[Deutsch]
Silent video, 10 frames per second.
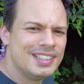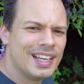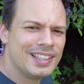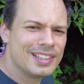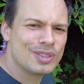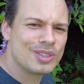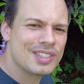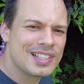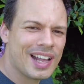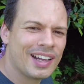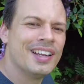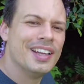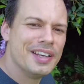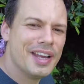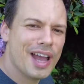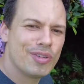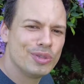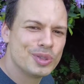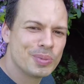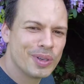die hat jetzt sozusagen
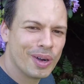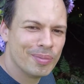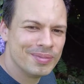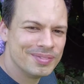Nachwuchs bekommen.